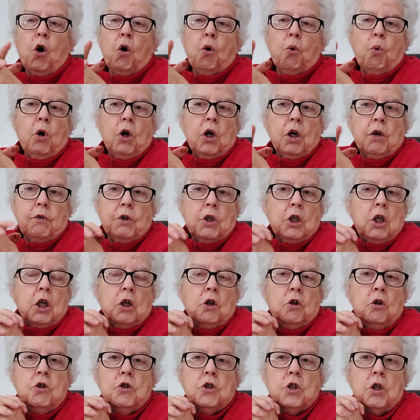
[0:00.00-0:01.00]
Quoique avec la
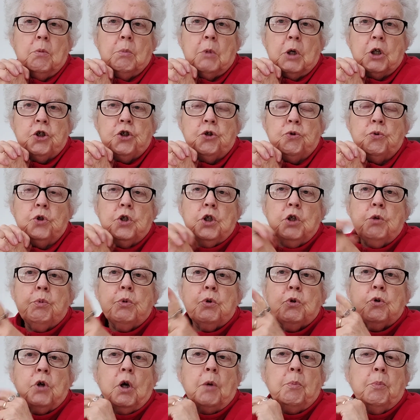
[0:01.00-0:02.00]
colle, ça marche aussi,
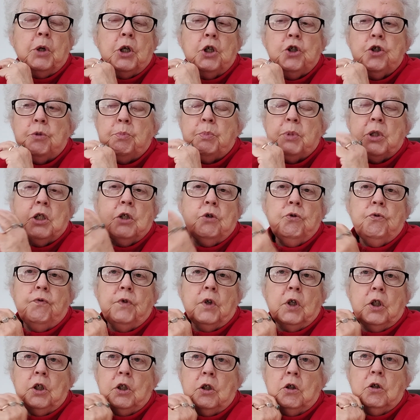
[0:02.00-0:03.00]
parce qu'après, j'ai passé du
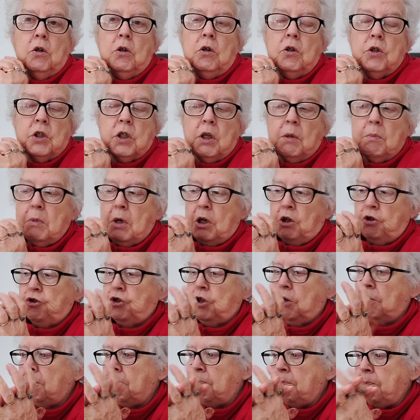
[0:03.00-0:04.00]
vernis-colle et ça
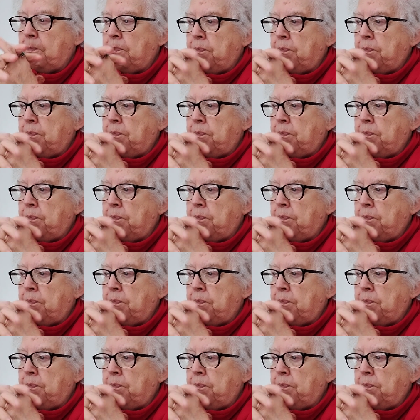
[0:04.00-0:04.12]
marche. Hein.